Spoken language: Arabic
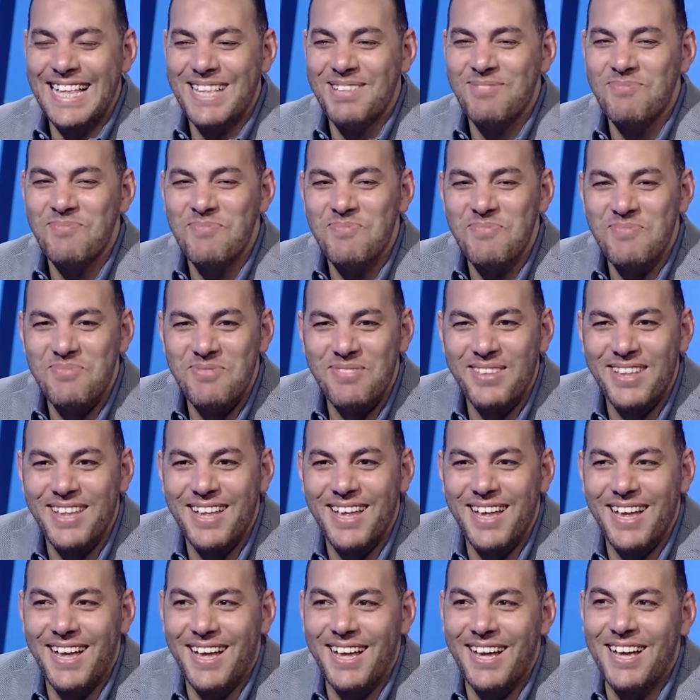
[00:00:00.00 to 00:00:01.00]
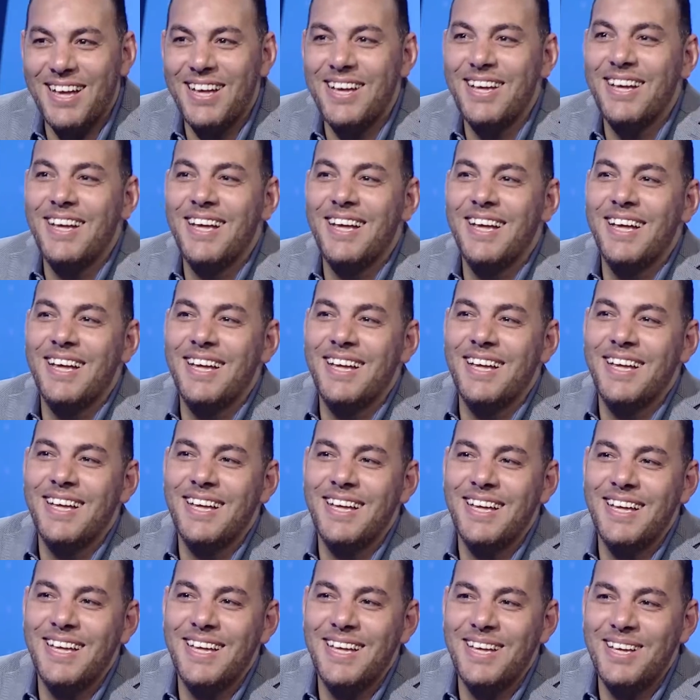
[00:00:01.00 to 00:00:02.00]
2002 كده اه,
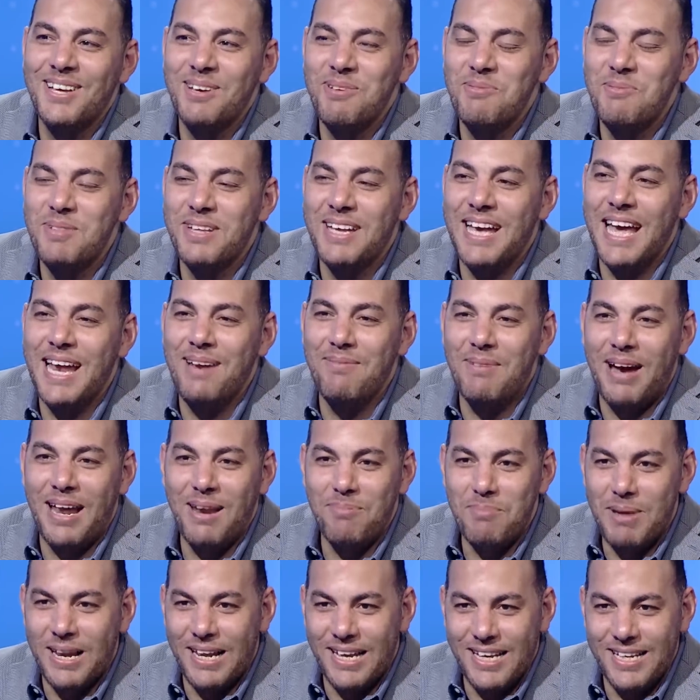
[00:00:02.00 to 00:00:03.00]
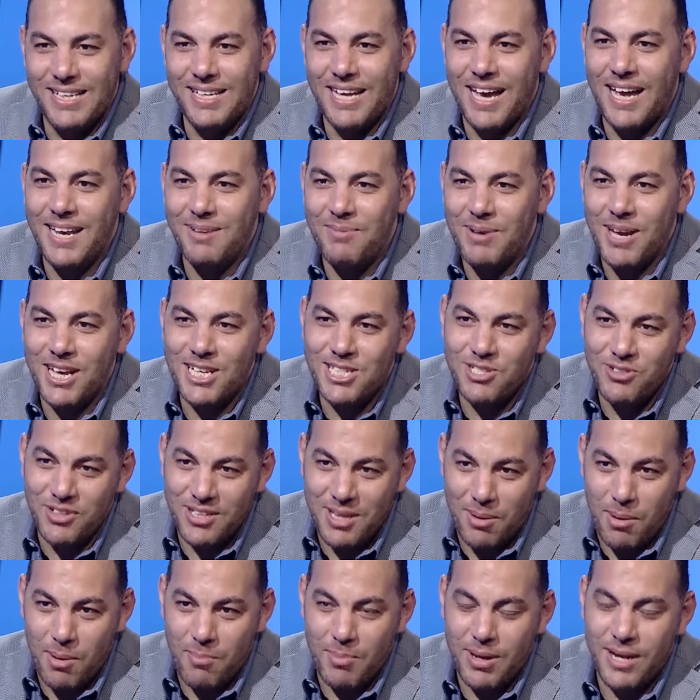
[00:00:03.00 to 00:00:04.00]
آه، بتكلم على الملايين يعني ما كانش في
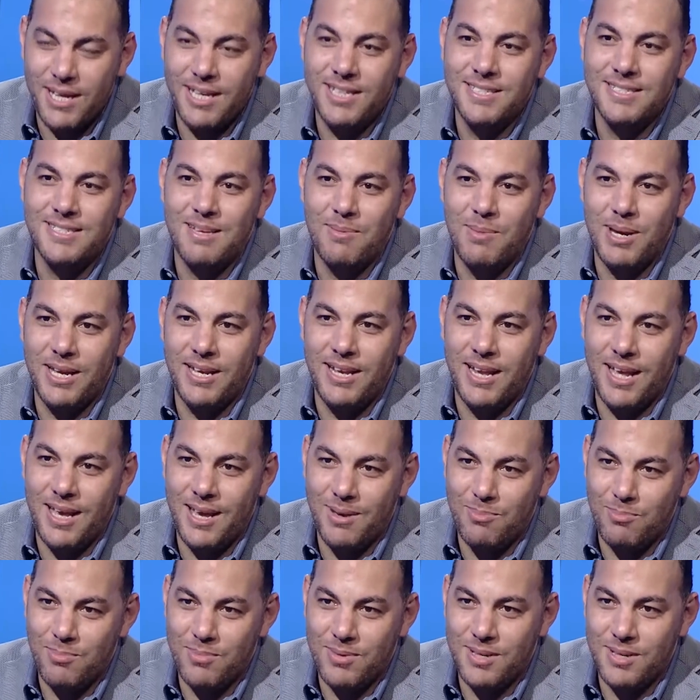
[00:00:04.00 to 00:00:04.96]
طبعا ملايين زمان ايام